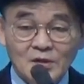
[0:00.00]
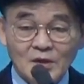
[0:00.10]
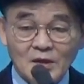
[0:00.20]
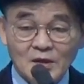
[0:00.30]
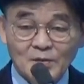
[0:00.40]

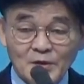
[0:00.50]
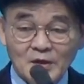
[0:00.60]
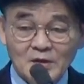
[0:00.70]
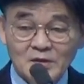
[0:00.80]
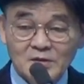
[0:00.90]

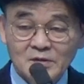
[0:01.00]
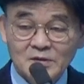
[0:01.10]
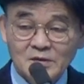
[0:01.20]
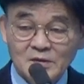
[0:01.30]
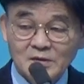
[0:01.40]
에레미아는
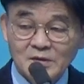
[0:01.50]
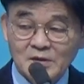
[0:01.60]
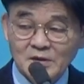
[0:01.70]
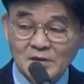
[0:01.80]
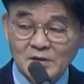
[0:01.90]

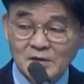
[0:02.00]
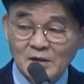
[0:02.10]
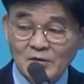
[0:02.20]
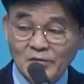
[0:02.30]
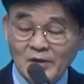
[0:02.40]
예,
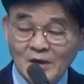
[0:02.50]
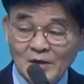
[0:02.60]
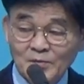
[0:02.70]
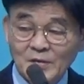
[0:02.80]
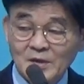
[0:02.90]
그냥 막 뭐
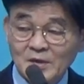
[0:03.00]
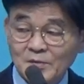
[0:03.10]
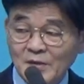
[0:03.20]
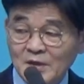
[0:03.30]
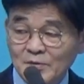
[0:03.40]
한마디
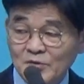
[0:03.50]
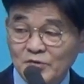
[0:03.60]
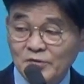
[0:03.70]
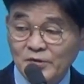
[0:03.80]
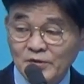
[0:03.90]
말이면
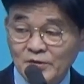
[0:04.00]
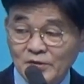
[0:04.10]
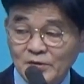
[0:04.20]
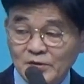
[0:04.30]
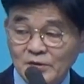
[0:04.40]

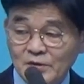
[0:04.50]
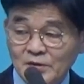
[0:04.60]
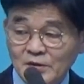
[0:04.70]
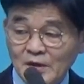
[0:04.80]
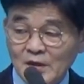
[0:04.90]
죽어요.
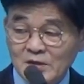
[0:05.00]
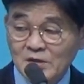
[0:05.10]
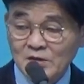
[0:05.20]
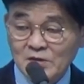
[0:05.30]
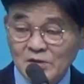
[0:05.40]
갇혀
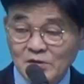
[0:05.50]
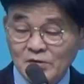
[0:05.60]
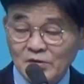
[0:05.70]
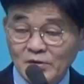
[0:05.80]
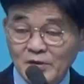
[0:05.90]
있어요.
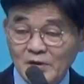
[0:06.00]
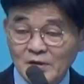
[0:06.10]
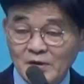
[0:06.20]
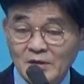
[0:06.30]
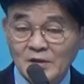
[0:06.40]

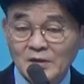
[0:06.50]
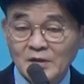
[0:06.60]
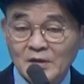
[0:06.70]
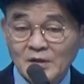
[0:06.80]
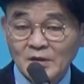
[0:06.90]
왜?
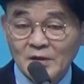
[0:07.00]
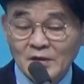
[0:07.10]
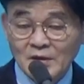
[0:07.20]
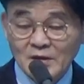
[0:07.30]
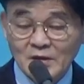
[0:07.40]

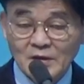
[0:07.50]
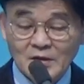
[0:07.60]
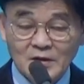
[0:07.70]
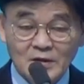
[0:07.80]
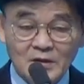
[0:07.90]

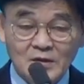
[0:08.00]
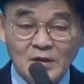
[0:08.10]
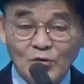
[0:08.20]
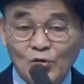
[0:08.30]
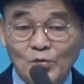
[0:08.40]
예,
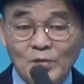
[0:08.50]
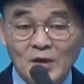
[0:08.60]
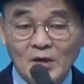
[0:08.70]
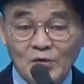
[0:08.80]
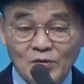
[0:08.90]
그가 옳은
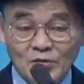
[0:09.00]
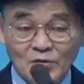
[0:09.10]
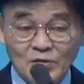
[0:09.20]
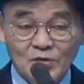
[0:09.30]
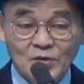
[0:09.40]
말하고
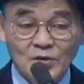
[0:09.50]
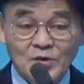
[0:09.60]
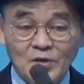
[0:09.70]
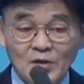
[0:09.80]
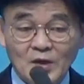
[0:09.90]

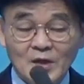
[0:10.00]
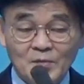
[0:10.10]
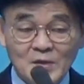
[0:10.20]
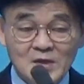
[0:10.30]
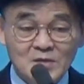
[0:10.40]

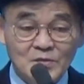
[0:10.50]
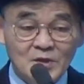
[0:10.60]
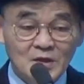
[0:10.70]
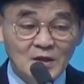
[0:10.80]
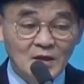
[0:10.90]
하나님 말씀
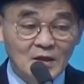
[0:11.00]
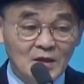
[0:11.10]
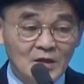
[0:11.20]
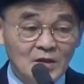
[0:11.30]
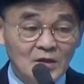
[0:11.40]
전하다가